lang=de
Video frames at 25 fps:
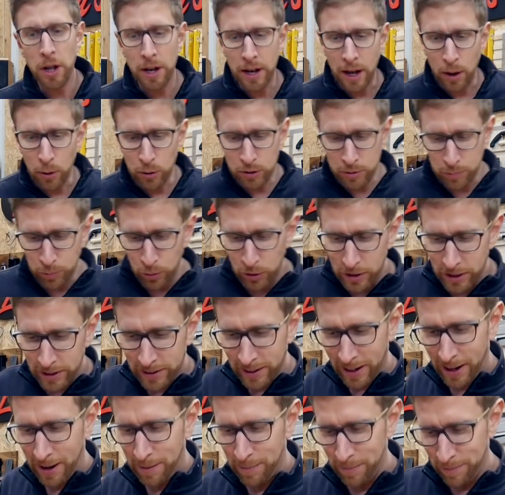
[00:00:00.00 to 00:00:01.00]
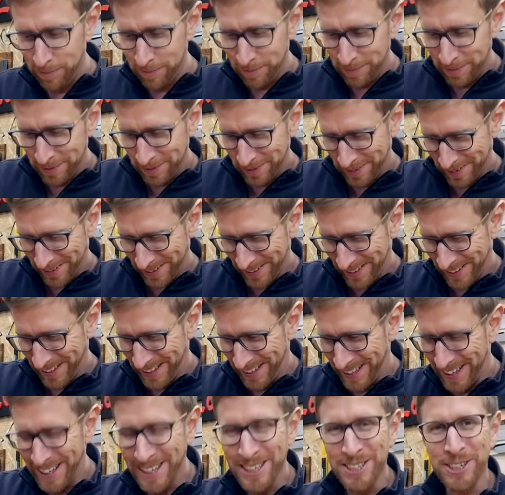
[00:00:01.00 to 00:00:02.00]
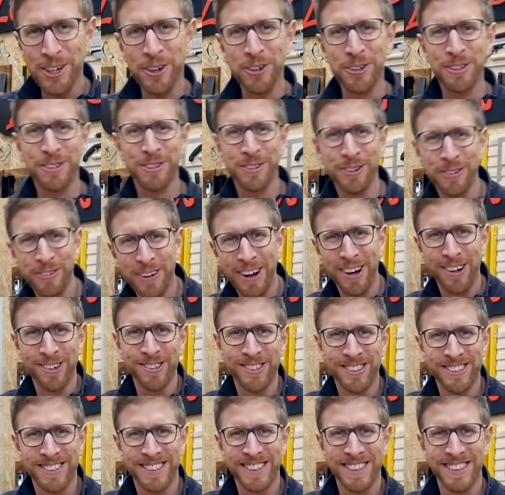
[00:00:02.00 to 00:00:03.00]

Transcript: dann auspoliert haben, schaut so aus.